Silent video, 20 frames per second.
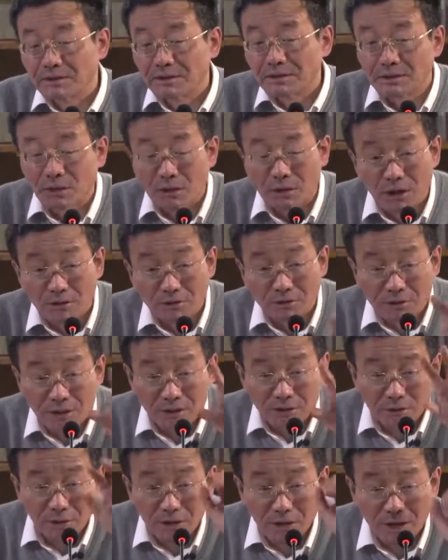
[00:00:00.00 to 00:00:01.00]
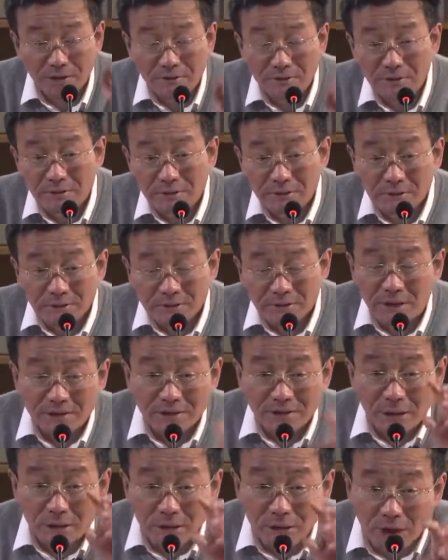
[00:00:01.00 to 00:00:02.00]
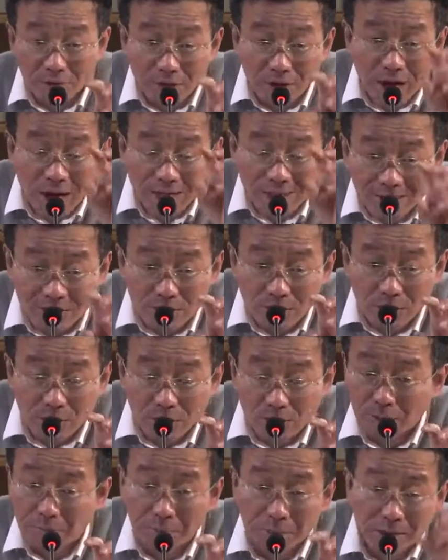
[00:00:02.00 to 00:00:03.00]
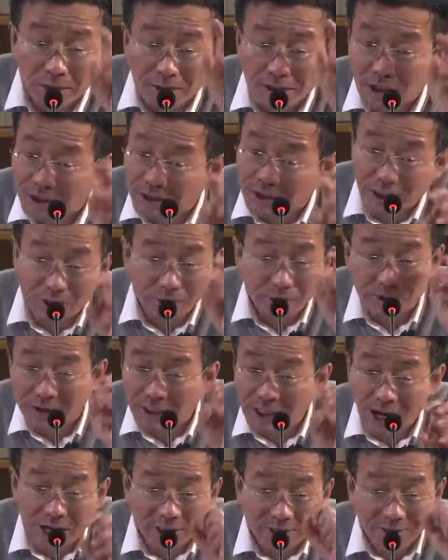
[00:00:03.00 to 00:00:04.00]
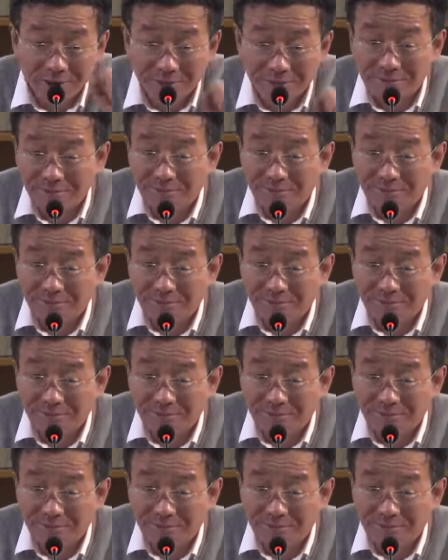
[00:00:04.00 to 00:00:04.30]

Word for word: 剩余劳动更多了，但剩余劳动还剩余劳动，不能叫剩余价值。